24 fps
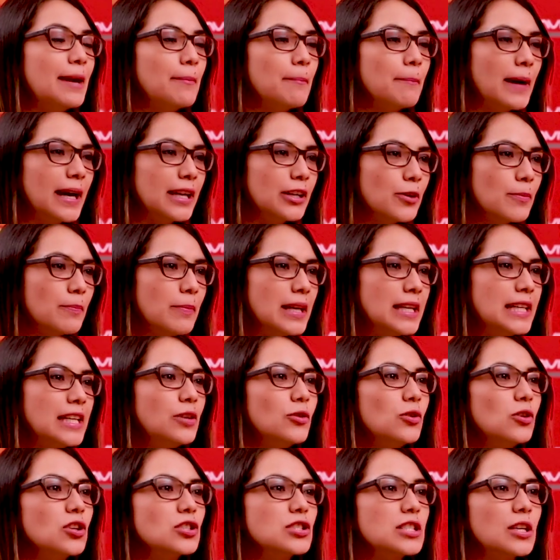en varios
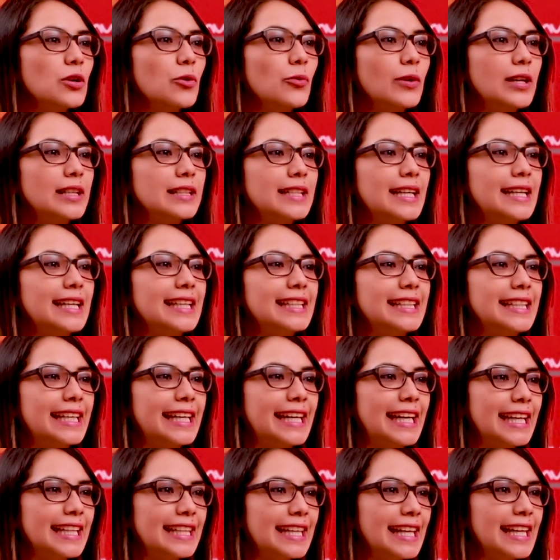vehículos se encuentra en la
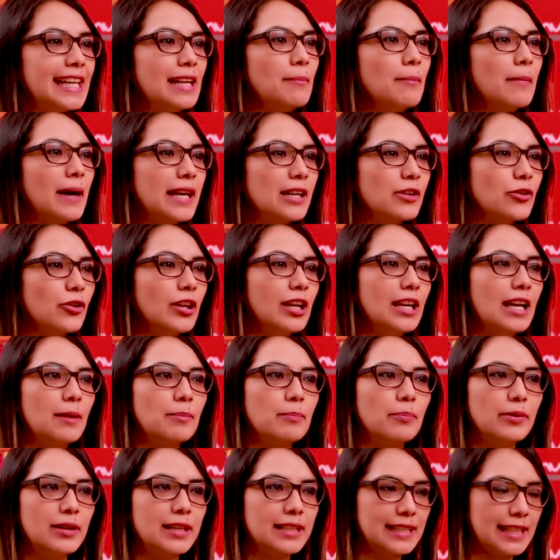etiqueta del marco de
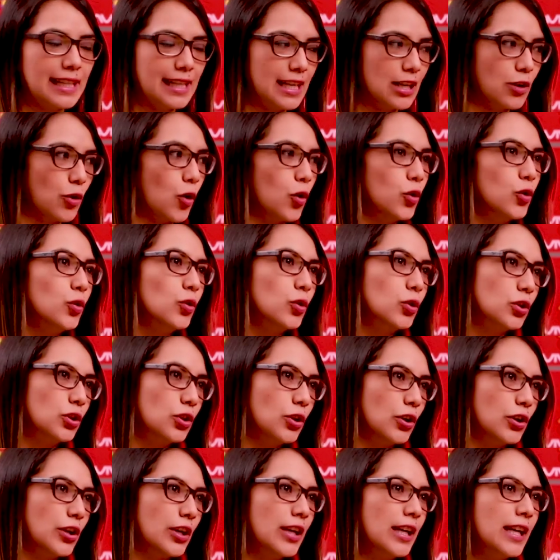la puerta del
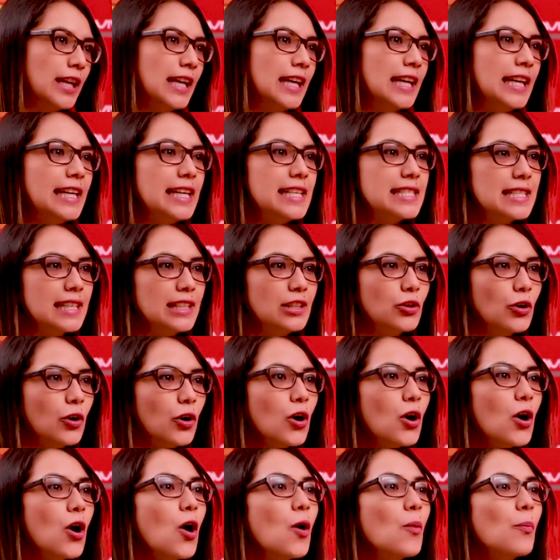conductor y si
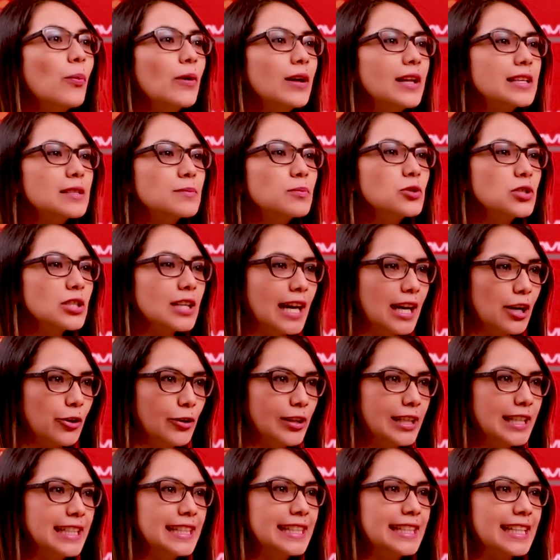no, Puedes
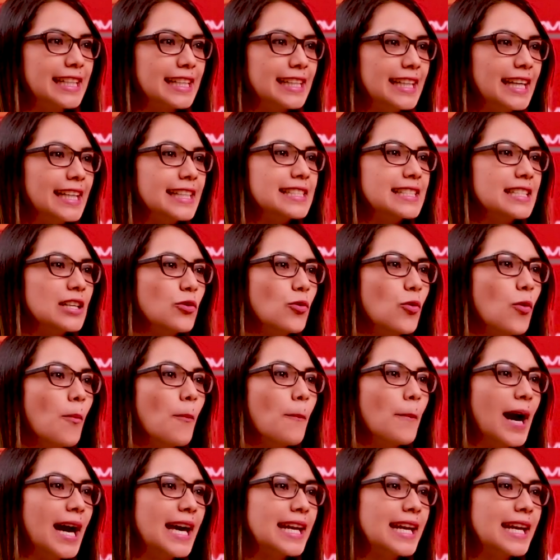buscarlo en internet según